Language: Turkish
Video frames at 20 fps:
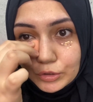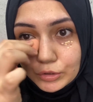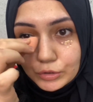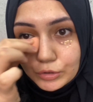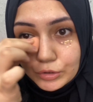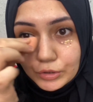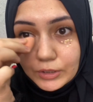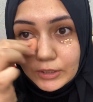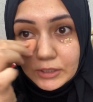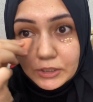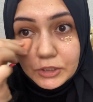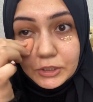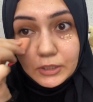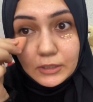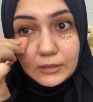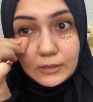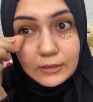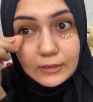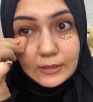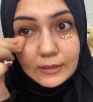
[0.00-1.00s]
Küçük
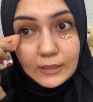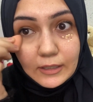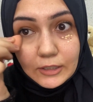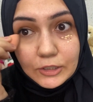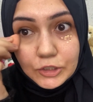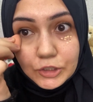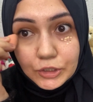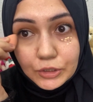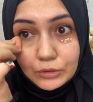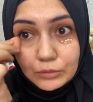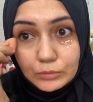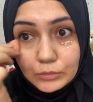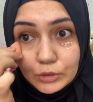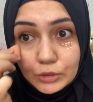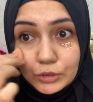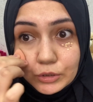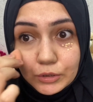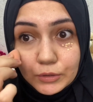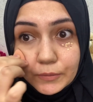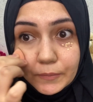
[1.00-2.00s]
kırışıklıkları
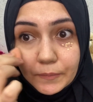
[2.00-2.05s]
açıyormuş.